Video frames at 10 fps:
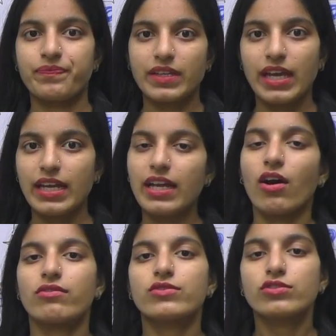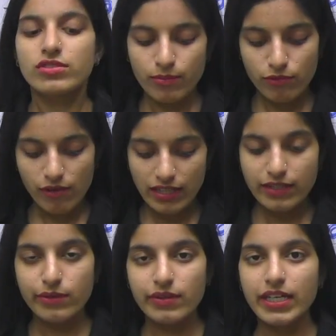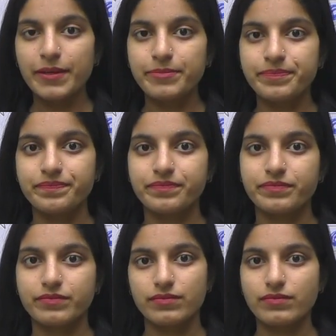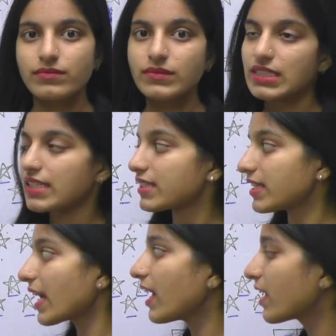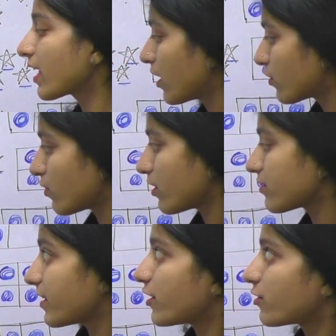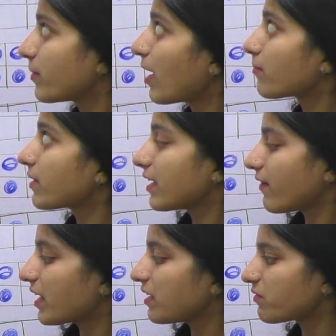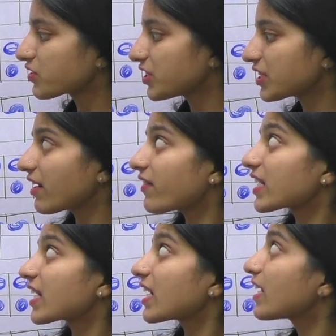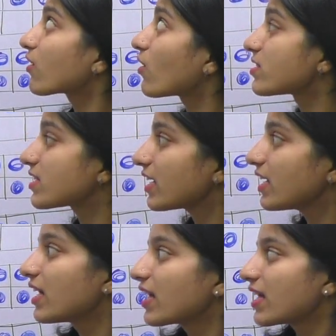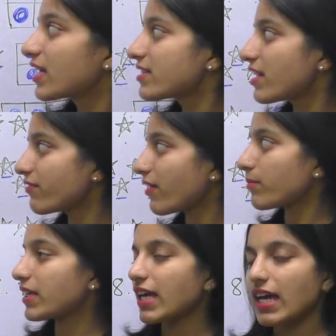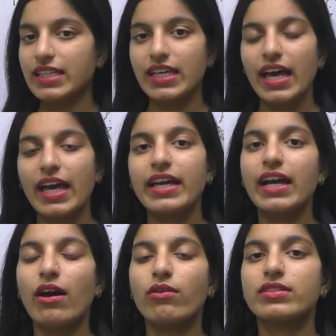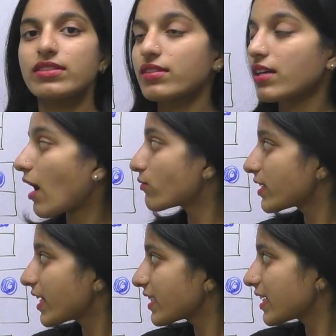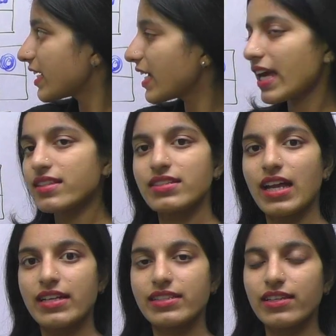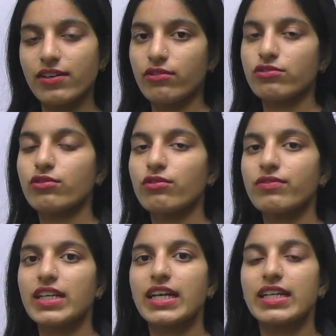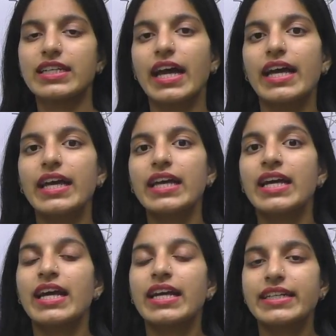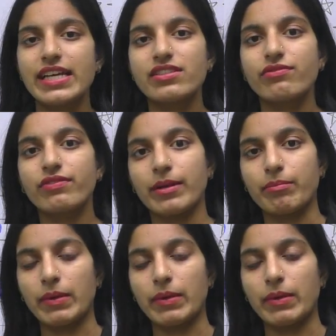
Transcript: है ना और वो तो सबको आती होगी ठीक है तो इस वीडियो में हमने ये वाली वर्कशीट कवर कर ली कौन सी सिर्फ हमने क्या किया है काउंटिंग की है स्टार्स की और उसको फिल कर दिया है टेंस फ्रेम में